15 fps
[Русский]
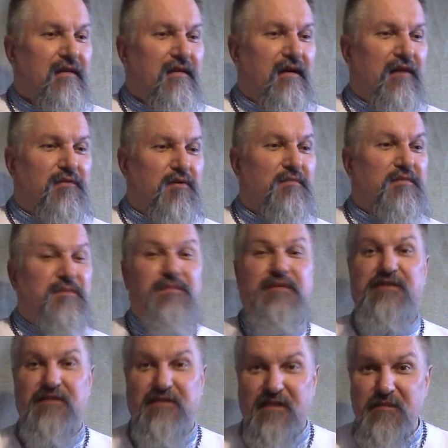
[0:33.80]
которым
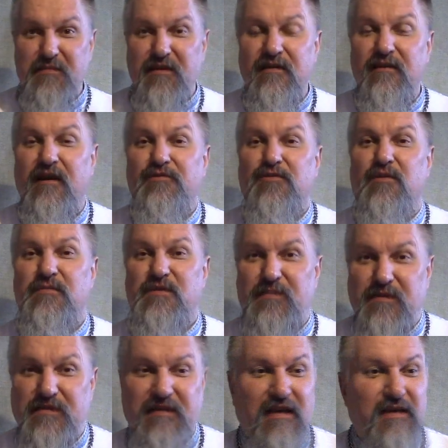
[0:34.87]
спасены мы, которым
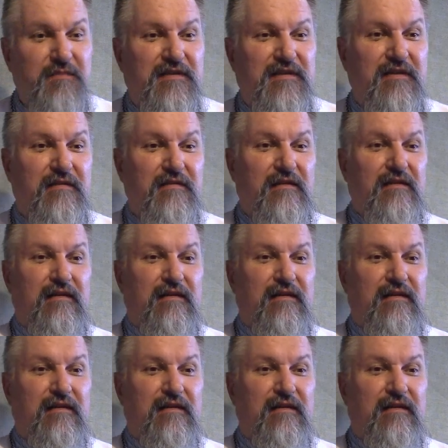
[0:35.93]
спасаемся.